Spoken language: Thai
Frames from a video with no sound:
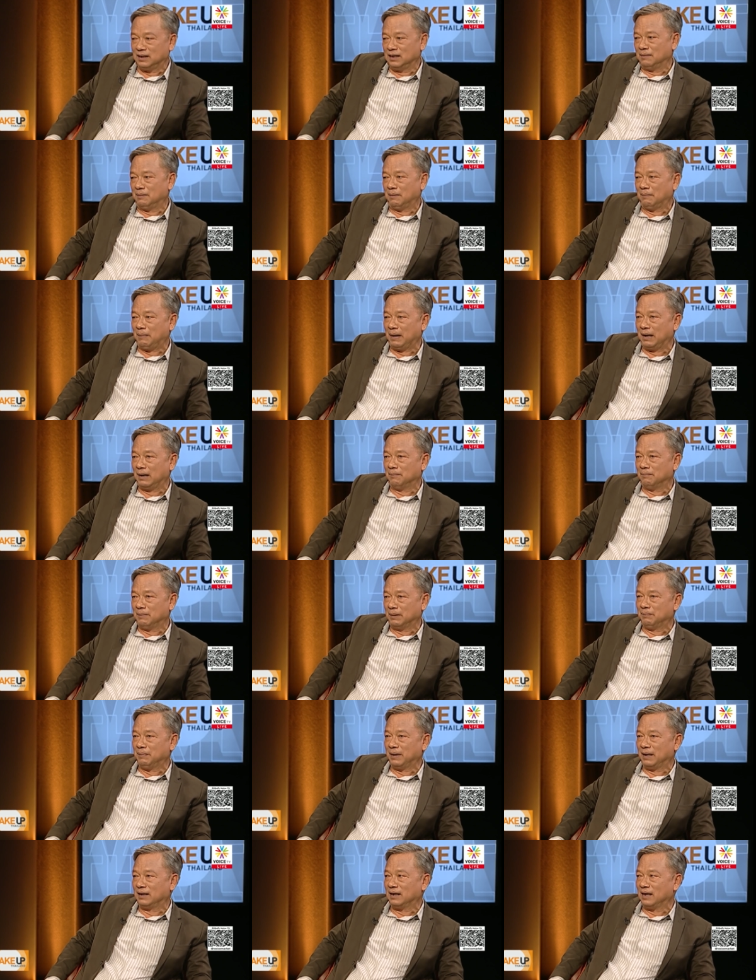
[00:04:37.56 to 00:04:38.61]
อร์มันไปมัน
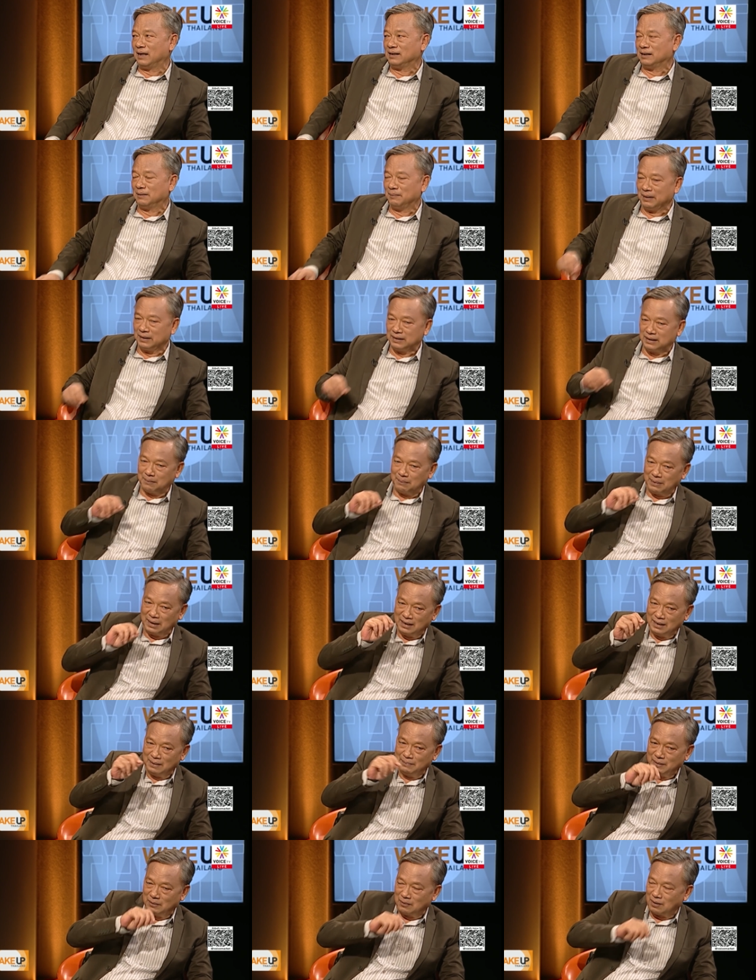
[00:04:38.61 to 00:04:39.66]
ไปไกลเกินไป แต่มัน
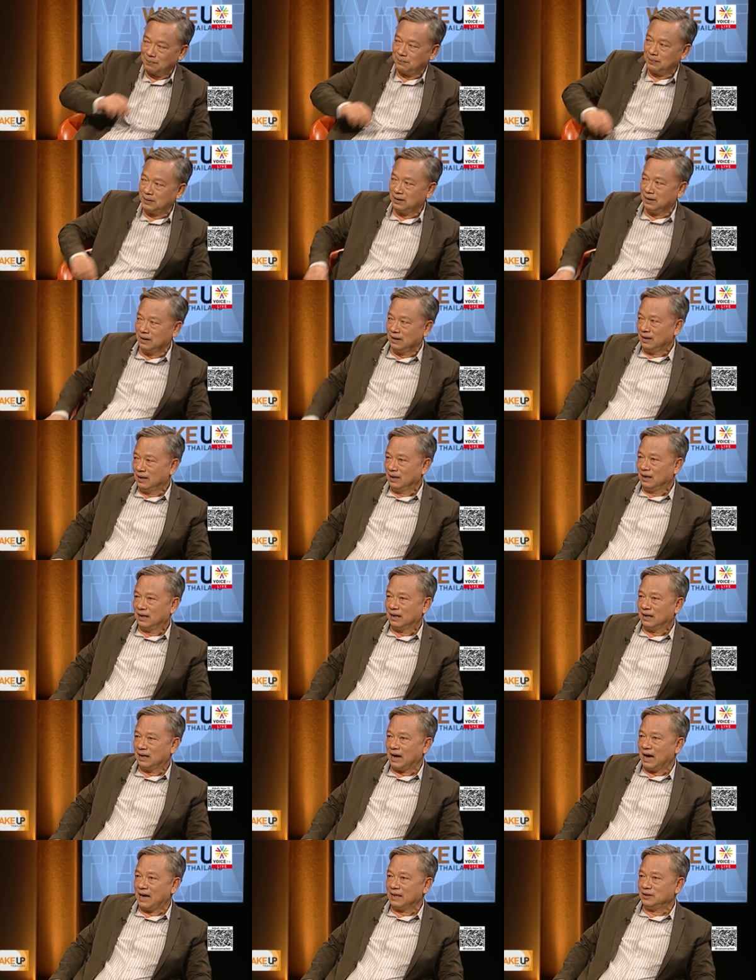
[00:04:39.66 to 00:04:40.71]
เริ่มมีความสำหรับอเมริกา
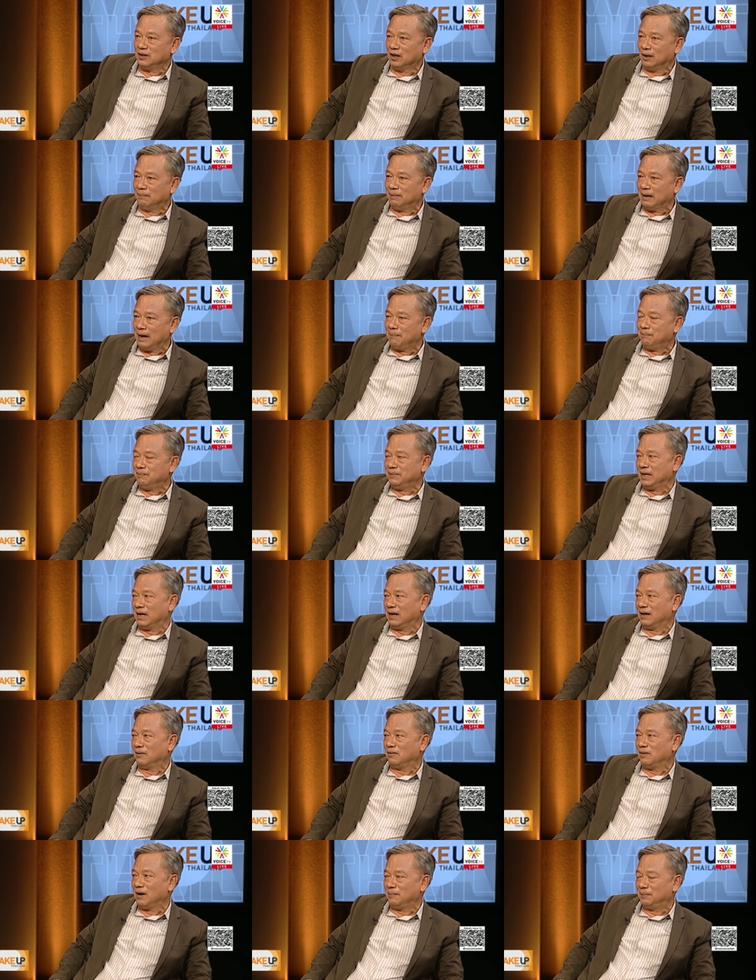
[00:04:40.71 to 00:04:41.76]
การยอมรับเนี่ย
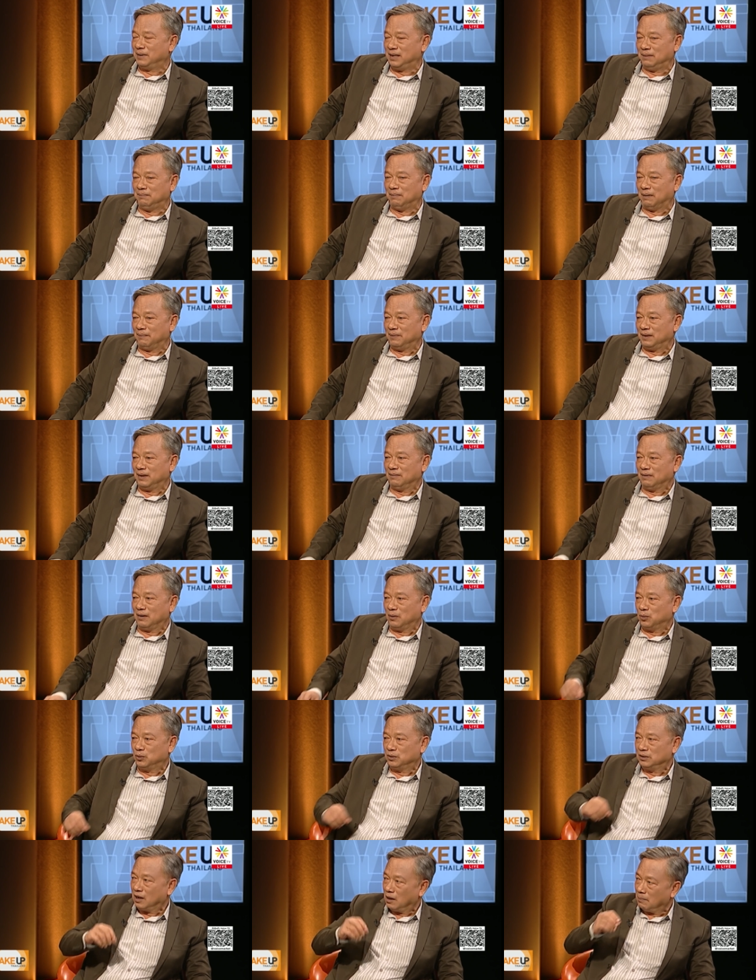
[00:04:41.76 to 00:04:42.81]
ความคิดแบบนี้ว่า
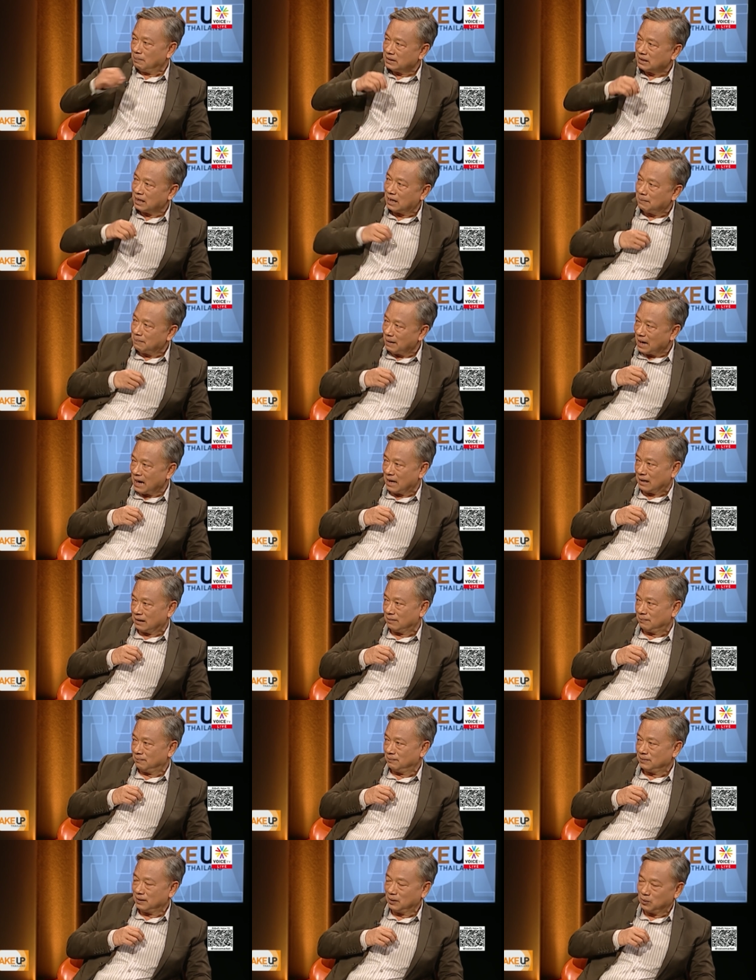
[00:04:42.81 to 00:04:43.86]
คุณต้องเอามาใช้บ้าง
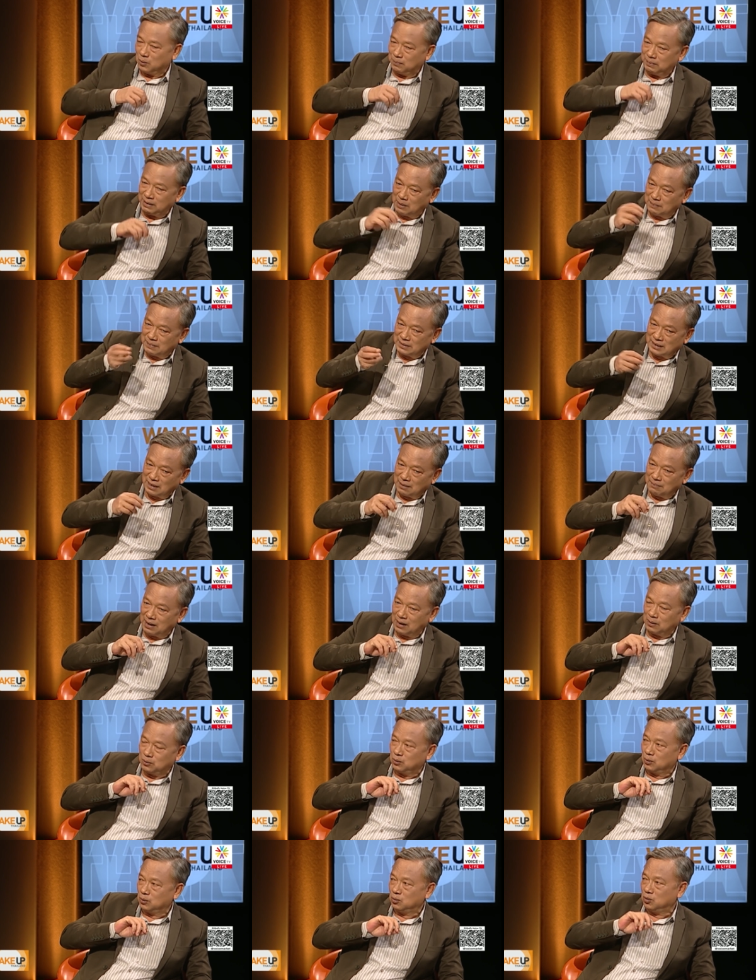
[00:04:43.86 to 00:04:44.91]
ถ้าคุณไม่เอามาใช้บ้าง
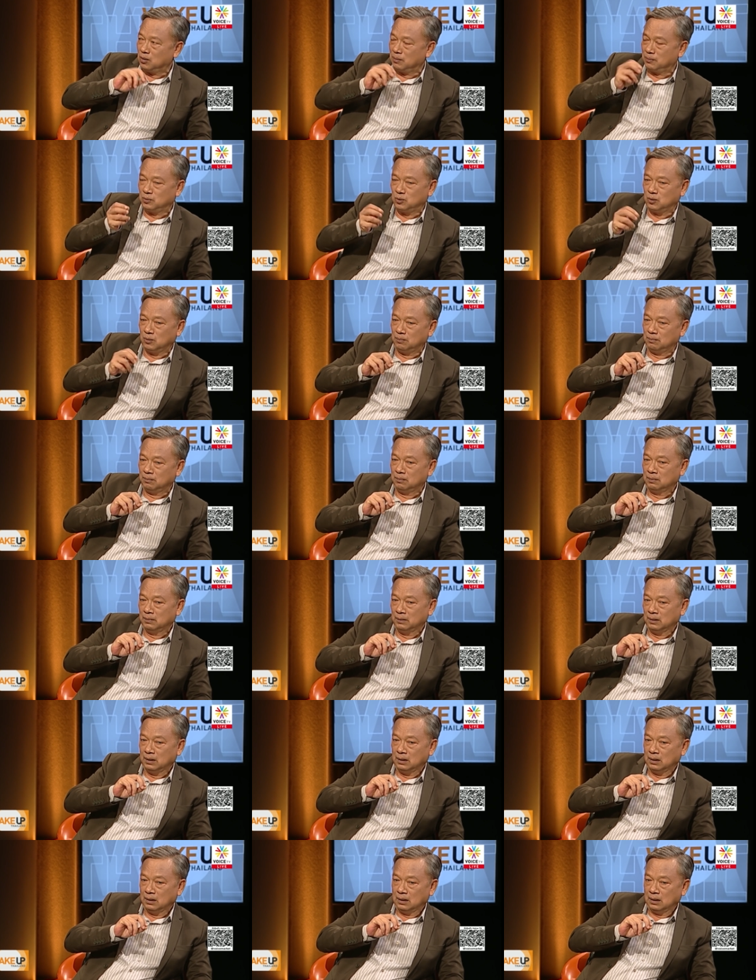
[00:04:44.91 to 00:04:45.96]
คุณควบคุม
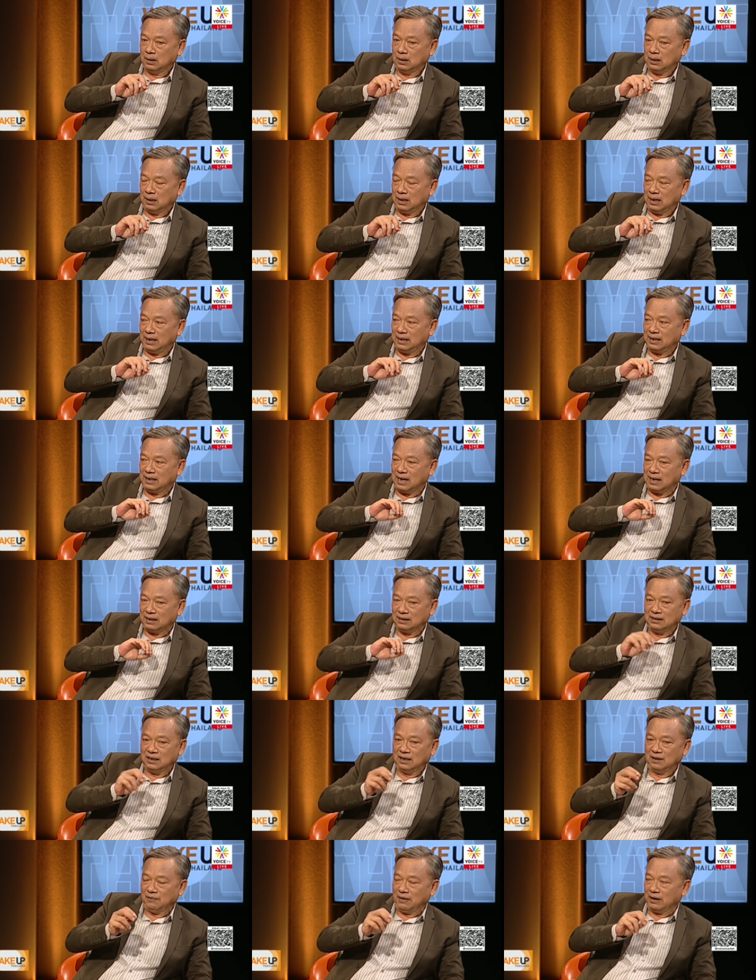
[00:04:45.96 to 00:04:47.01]
ไอการ
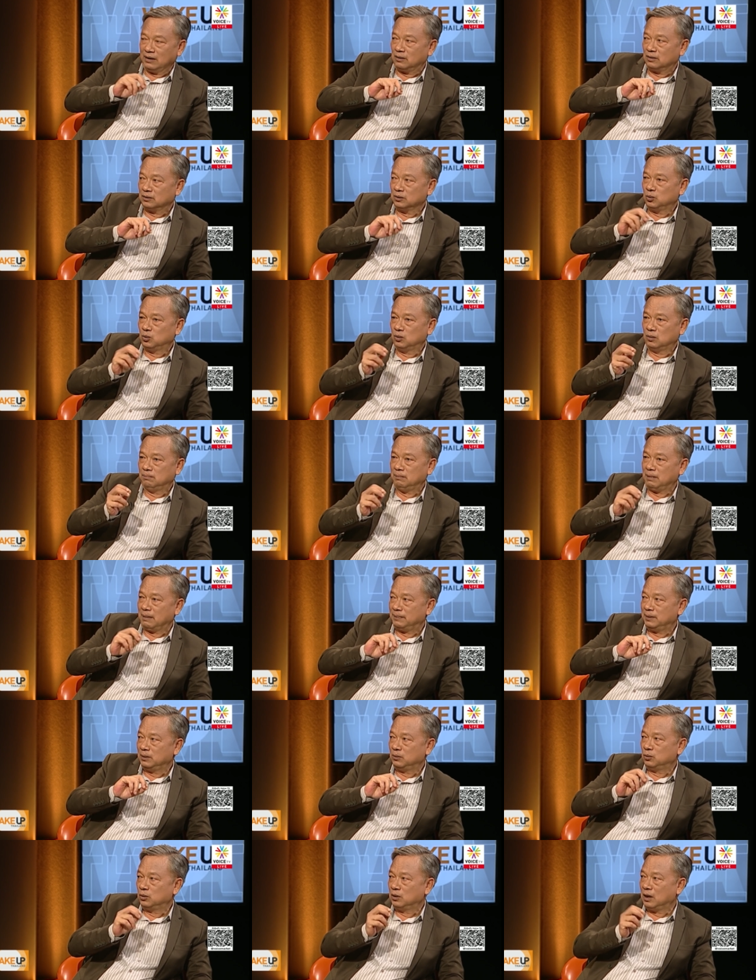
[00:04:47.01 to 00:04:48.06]
เคลื่อนไหวของทุนแบบ
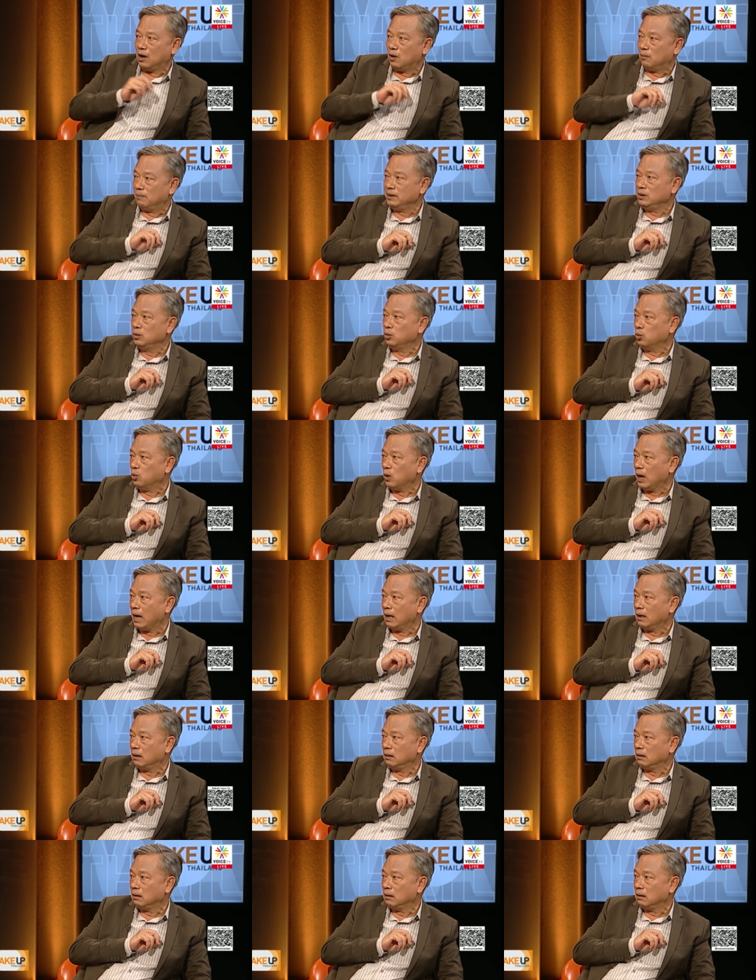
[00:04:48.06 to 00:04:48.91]
ที่คุณเอาไม่อยู่อ่ะ